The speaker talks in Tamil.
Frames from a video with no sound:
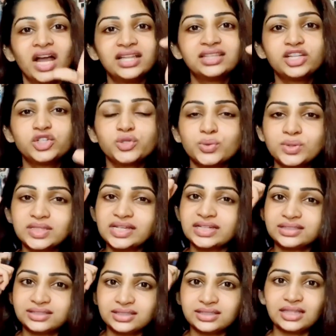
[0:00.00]
அந்த ஜூஸ்
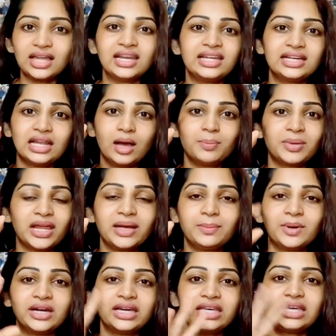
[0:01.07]
எடுத்து தலையில் அப்ளை
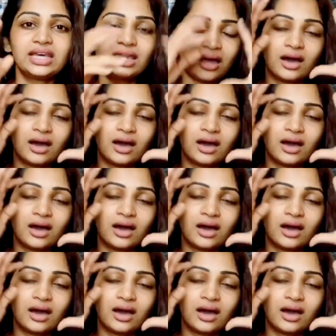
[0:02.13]
பண்ணி